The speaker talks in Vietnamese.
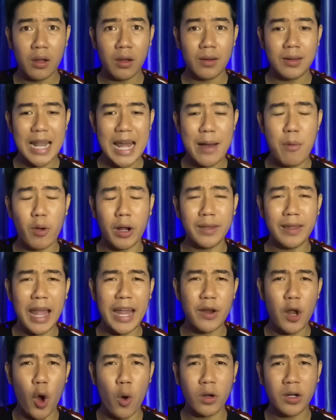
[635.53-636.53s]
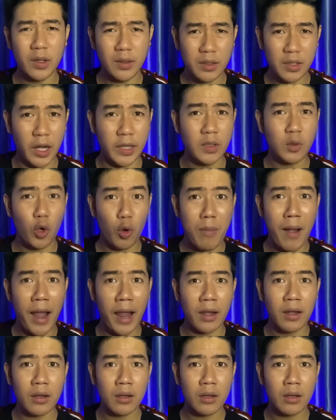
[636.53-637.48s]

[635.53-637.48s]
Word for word: là một cái thái độ khinh khỉnh của bà.